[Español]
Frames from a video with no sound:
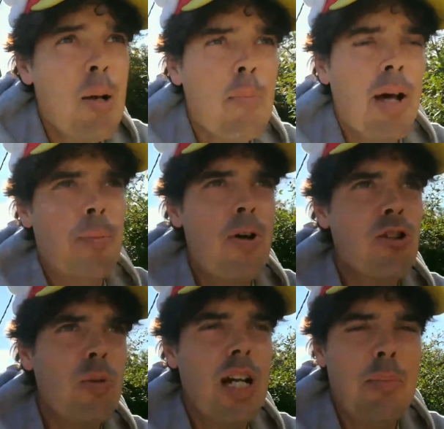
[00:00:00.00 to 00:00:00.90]
para poder
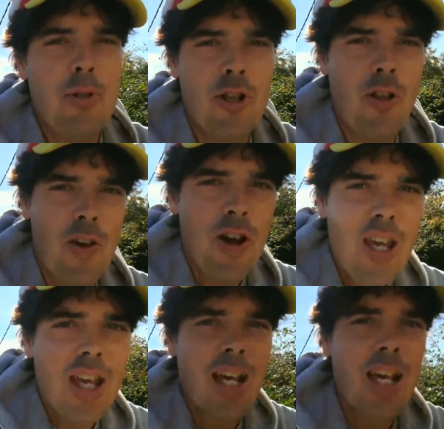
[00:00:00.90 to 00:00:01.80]
subir el episodio de hoy.
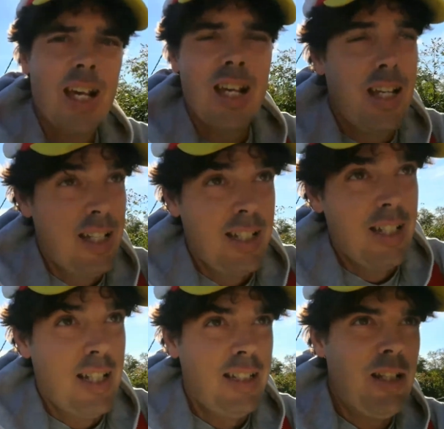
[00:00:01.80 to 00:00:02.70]

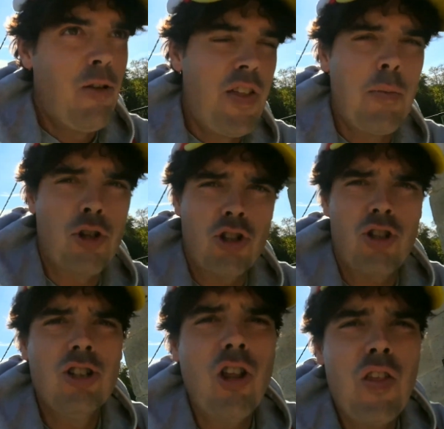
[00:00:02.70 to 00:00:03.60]
Deducir vosotros
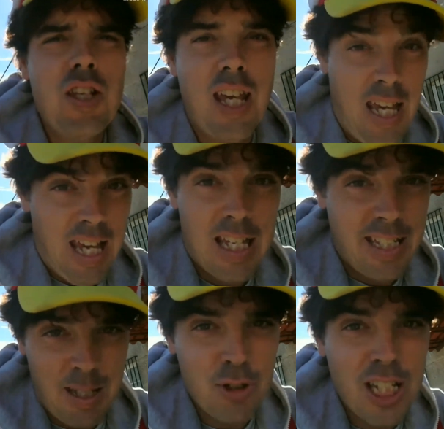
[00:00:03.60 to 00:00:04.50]
entonces que seguimos sin